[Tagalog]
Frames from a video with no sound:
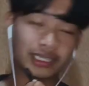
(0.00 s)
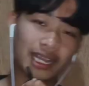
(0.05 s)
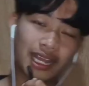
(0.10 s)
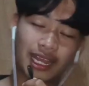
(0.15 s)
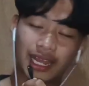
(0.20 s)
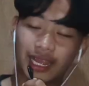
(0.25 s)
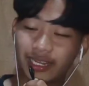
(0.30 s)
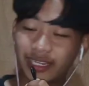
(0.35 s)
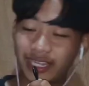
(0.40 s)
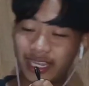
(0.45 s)

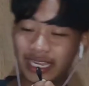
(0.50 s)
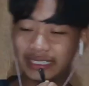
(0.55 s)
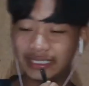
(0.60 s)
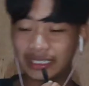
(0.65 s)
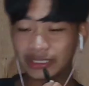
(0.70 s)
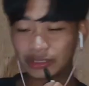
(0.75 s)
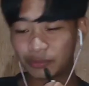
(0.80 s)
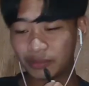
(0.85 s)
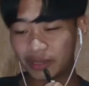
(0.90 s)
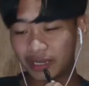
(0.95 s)
uh, again,
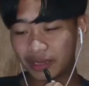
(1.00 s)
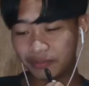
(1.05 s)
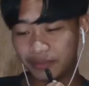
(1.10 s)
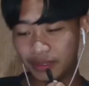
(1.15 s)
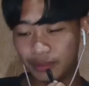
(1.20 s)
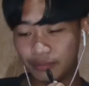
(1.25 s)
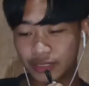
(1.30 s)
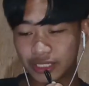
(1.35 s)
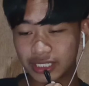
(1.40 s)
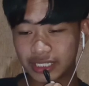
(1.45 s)
itong mga
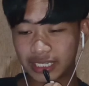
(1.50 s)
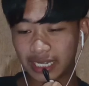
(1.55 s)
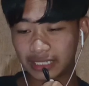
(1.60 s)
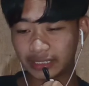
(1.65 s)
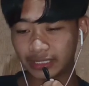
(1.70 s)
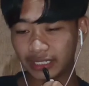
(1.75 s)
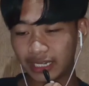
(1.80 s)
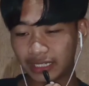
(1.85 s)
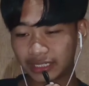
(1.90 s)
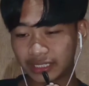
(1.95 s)
memes
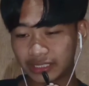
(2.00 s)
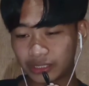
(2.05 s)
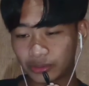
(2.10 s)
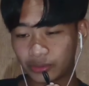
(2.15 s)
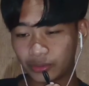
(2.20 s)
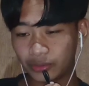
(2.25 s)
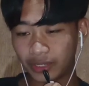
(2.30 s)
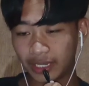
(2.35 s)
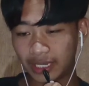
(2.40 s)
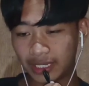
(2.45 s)
na tinag sa
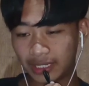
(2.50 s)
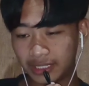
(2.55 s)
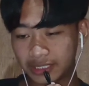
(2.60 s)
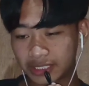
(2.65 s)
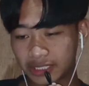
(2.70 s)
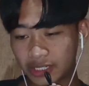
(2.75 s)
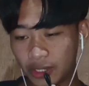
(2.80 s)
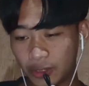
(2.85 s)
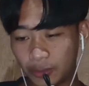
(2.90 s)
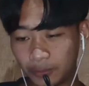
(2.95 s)
kuya.
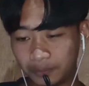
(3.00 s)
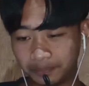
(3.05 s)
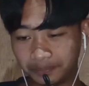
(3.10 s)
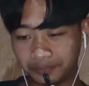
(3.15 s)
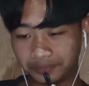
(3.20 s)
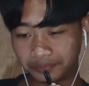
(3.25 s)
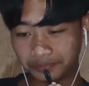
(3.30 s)
Let's go.